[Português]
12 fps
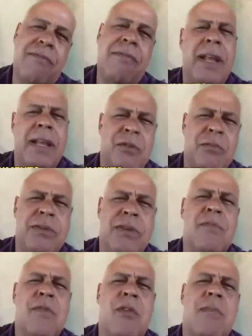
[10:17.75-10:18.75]
Eu quero falar sobre
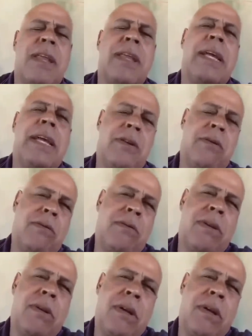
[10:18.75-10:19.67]
Samuel Mariano.